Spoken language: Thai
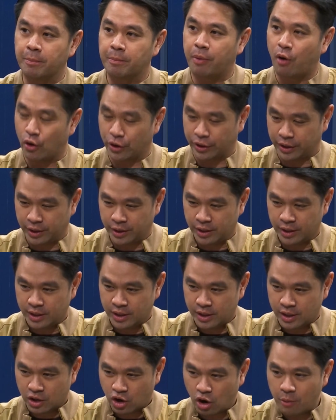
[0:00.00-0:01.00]
ยผ่อน
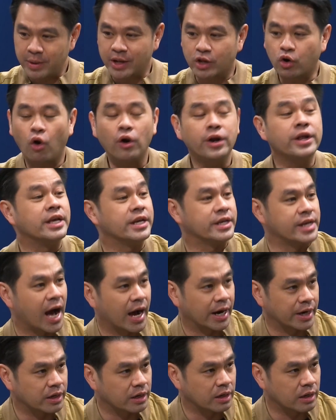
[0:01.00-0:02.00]
ก็เป็นข้อดีอีกอ
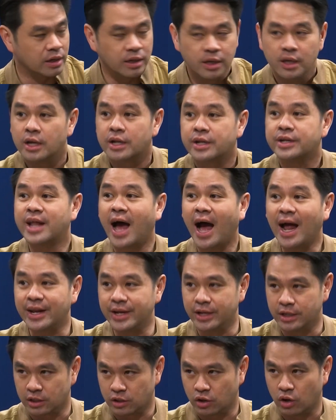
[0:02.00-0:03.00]
ย่างหนึ่งด้าน
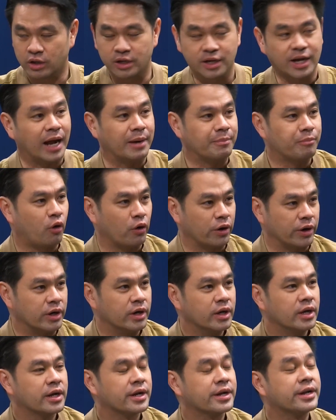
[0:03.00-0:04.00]
หนึ่งก็คือการผ่อน
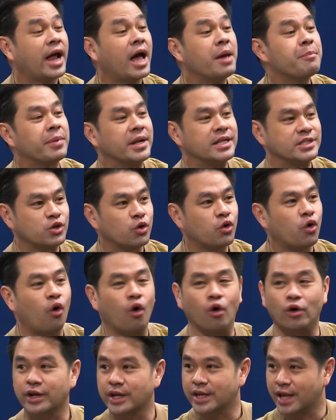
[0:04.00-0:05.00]
ได้เป็นเจ้าข
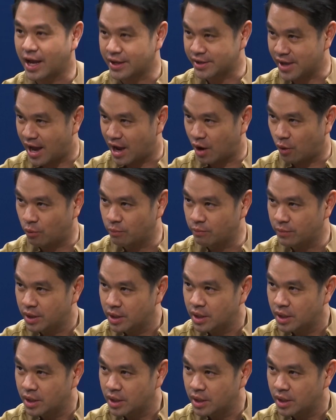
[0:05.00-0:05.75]
องระยะยาวแน่น